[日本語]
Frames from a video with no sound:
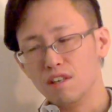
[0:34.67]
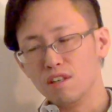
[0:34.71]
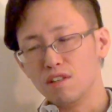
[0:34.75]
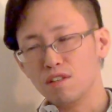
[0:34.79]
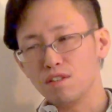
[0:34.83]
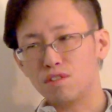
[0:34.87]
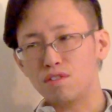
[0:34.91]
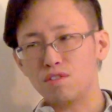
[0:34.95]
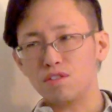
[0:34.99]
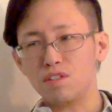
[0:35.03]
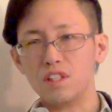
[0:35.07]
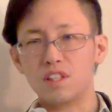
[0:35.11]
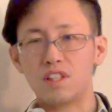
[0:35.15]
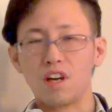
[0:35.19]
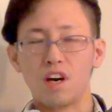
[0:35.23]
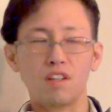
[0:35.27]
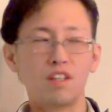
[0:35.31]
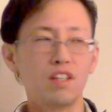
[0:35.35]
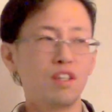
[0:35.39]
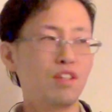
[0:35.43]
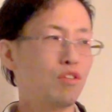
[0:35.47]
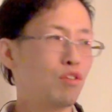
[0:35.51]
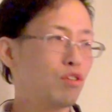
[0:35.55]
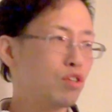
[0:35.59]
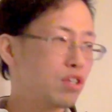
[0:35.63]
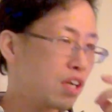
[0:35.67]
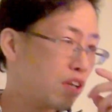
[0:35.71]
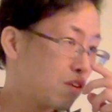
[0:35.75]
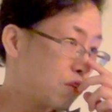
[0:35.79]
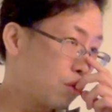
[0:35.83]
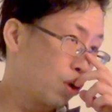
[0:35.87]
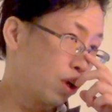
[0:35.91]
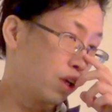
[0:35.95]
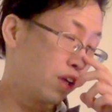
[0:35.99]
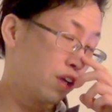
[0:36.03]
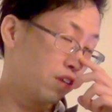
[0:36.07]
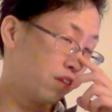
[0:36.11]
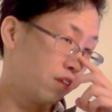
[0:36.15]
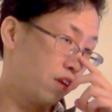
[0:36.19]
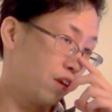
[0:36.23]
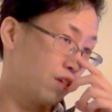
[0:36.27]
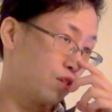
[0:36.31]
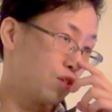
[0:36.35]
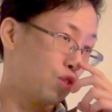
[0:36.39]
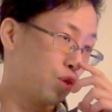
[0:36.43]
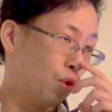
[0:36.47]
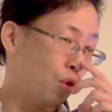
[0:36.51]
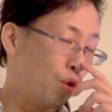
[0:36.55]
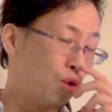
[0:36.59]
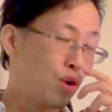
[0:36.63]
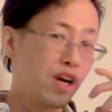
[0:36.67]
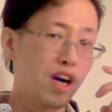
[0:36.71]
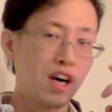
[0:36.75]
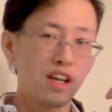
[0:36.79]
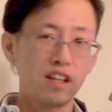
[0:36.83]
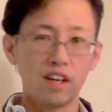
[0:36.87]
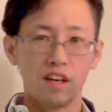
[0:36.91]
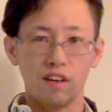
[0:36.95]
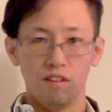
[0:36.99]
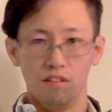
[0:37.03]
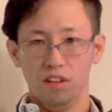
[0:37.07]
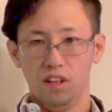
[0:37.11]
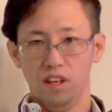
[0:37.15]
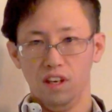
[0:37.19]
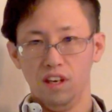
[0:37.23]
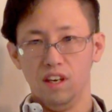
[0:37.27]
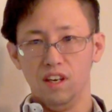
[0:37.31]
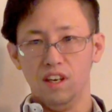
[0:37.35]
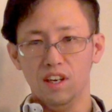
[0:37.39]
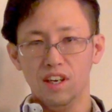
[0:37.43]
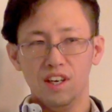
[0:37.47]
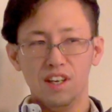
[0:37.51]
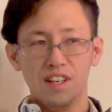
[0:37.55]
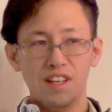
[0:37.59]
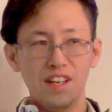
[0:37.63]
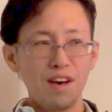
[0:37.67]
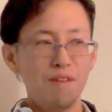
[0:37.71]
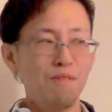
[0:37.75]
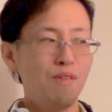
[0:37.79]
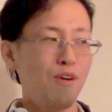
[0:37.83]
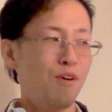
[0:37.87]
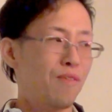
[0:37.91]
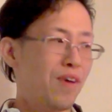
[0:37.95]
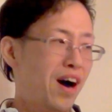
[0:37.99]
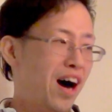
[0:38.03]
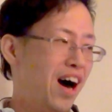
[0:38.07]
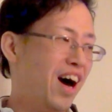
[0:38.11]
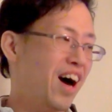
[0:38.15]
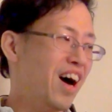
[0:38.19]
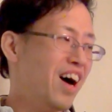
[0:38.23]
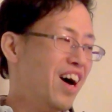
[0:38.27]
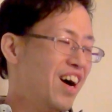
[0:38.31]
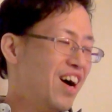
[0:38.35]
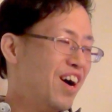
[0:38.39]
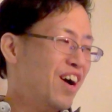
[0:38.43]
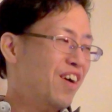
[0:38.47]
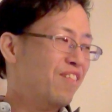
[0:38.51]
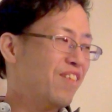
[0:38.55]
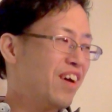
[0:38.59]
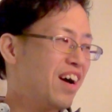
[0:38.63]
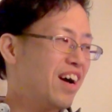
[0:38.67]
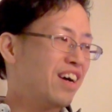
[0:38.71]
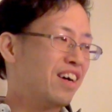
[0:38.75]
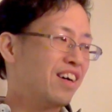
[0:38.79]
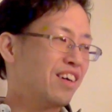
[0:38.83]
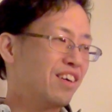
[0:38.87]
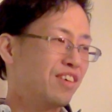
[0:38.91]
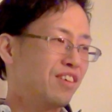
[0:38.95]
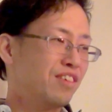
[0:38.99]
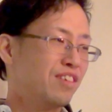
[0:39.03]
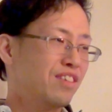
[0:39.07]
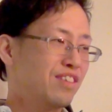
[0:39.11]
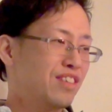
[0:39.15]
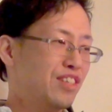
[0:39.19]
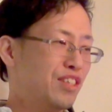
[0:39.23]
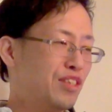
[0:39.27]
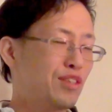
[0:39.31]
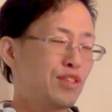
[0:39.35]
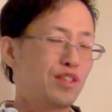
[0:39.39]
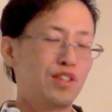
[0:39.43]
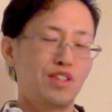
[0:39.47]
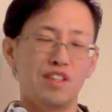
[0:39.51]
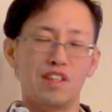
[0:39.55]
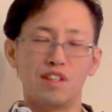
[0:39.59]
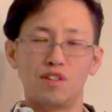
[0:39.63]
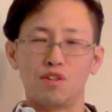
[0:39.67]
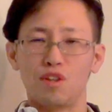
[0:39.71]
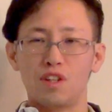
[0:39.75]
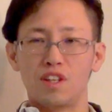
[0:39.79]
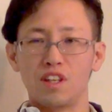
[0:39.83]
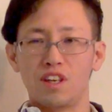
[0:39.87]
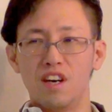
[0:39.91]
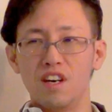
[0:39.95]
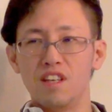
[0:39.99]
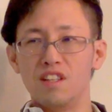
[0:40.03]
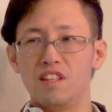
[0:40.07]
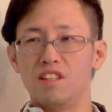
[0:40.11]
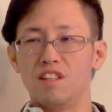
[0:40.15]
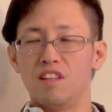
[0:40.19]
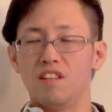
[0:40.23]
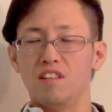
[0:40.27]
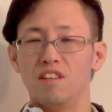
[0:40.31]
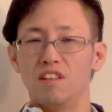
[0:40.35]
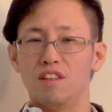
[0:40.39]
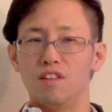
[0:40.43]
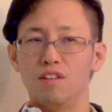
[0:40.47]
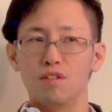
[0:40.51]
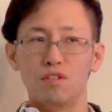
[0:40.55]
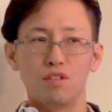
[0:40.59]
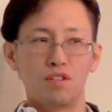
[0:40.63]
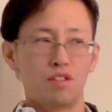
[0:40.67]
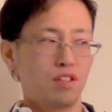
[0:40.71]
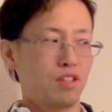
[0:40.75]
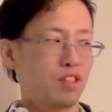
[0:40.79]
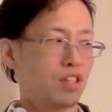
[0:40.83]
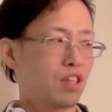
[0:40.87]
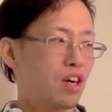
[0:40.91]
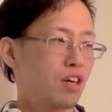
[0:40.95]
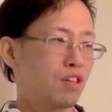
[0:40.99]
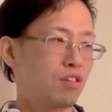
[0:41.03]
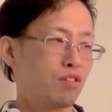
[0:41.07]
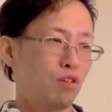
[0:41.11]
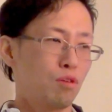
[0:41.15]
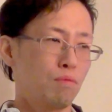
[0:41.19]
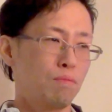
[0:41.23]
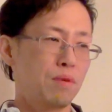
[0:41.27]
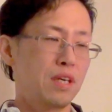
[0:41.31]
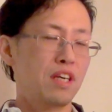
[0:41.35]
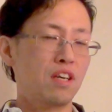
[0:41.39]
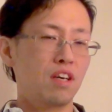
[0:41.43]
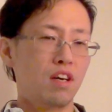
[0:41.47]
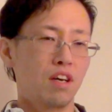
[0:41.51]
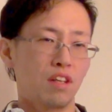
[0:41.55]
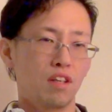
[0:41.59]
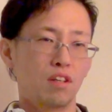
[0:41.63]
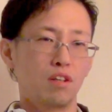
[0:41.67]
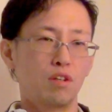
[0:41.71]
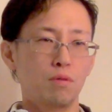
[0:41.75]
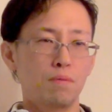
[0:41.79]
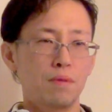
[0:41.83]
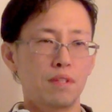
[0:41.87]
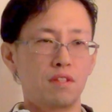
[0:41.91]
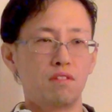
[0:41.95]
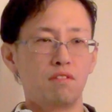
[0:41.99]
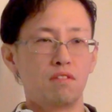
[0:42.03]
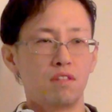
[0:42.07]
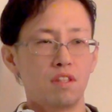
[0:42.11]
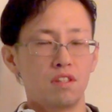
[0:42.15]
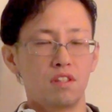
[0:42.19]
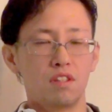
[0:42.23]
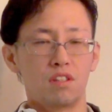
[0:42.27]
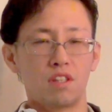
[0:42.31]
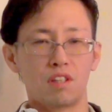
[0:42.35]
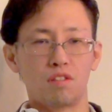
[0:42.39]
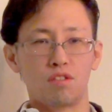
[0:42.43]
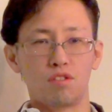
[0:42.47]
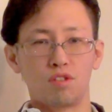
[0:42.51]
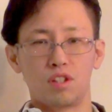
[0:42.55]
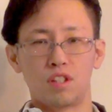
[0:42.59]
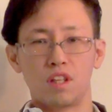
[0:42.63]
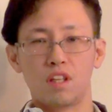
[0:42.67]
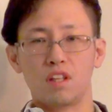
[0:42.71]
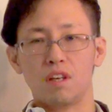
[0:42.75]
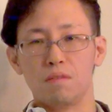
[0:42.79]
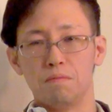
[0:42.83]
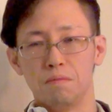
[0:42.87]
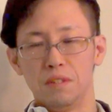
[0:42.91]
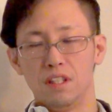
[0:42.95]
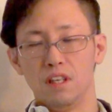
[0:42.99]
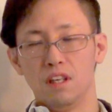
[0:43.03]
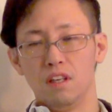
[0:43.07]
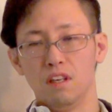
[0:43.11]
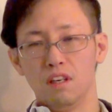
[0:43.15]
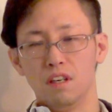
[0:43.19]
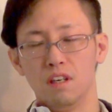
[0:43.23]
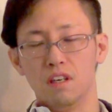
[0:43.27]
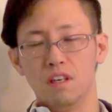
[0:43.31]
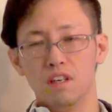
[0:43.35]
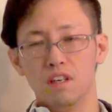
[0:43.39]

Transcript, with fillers: 普通に他人の家とかだったら超嫌だよね。でもまあまあニュースにはそうやって書いてたんだけど、近くの民家で首吊って自殺してたみたいな、